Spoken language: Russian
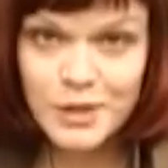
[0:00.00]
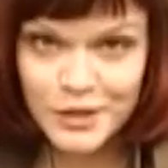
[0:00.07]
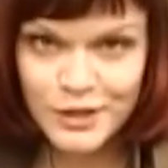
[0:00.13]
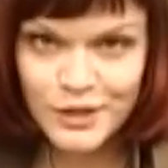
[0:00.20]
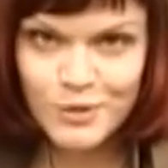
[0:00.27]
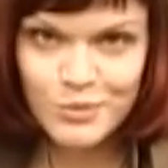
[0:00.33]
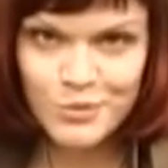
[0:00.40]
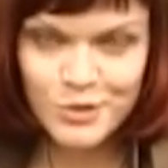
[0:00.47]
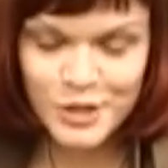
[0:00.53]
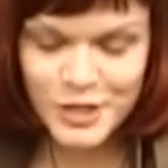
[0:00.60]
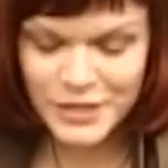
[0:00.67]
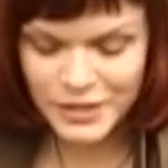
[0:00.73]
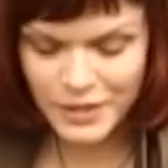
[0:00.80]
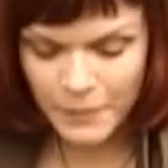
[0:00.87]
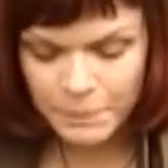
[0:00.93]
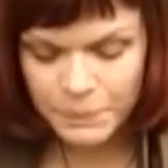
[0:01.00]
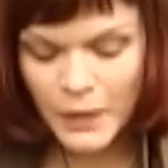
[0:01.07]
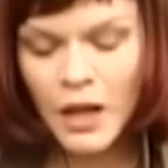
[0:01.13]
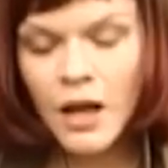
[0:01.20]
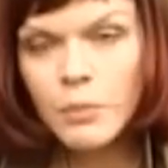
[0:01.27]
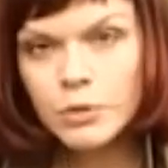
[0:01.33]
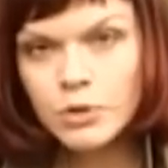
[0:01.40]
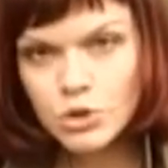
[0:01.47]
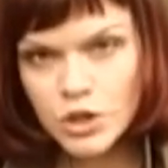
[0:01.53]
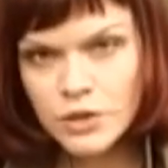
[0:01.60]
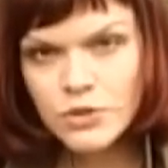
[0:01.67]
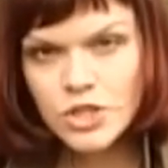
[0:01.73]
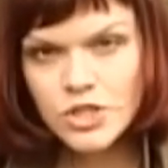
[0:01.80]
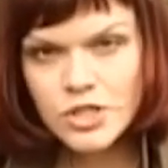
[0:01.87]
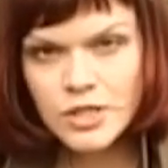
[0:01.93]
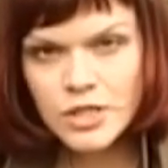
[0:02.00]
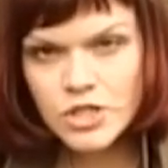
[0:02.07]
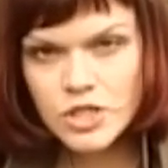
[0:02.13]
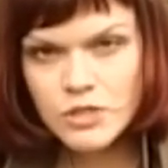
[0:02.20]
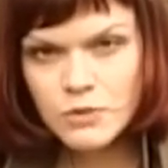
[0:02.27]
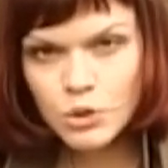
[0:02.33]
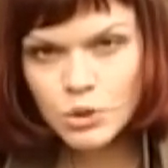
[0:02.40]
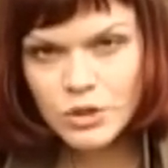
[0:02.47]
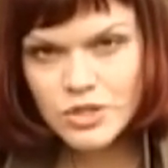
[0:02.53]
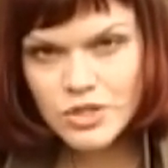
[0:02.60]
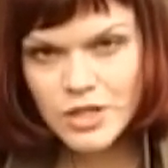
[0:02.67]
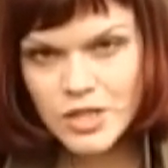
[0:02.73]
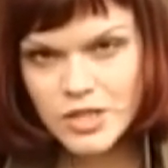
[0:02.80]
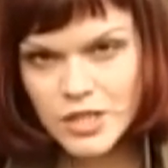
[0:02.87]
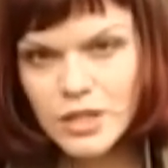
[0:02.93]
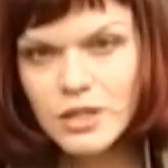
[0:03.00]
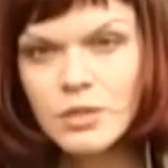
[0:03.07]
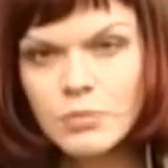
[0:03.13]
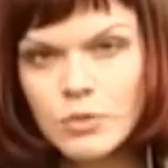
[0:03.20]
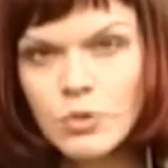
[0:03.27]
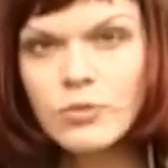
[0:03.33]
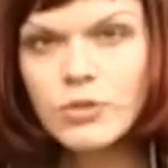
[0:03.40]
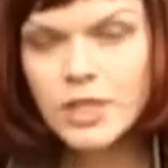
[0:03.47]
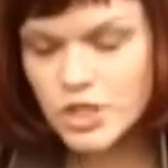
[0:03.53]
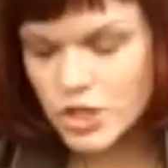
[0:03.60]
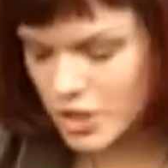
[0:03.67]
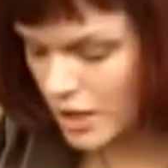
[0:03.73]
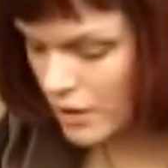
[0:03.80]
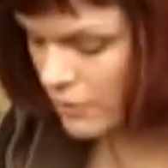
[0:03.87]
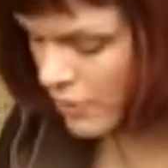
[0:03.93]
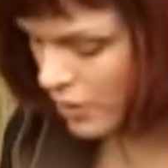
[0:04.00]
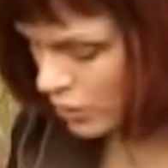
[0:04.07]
методом буррито. Получившийся наш сверток с газетой мы увлажняем